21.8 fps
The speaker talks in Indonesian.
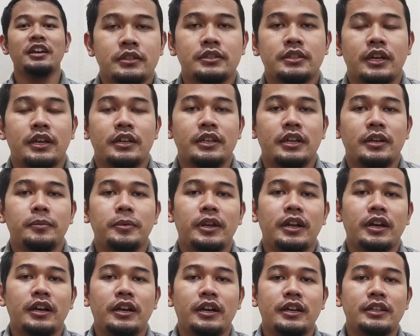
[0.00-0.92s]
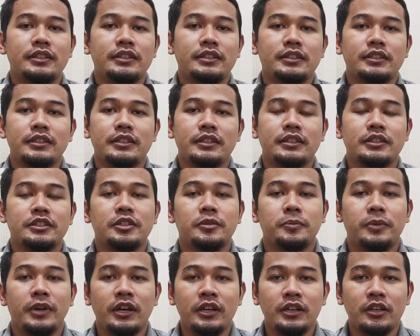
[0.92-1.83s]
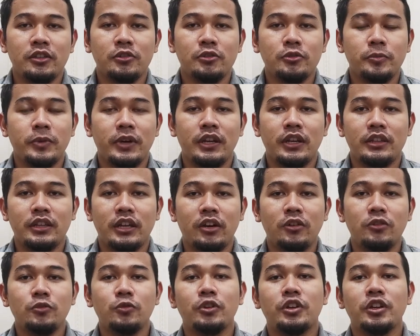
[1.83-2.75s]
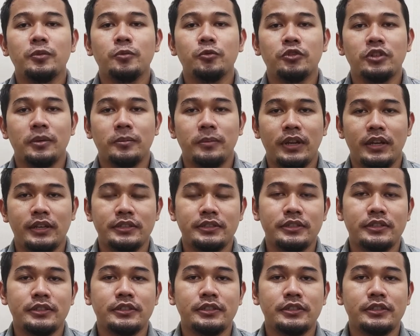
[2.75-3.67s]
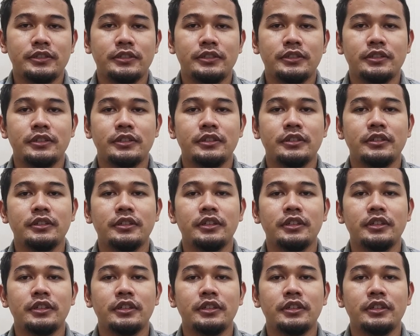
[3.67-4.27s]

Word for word: Saya berangkat ke Jepang itu pada tahun 2016,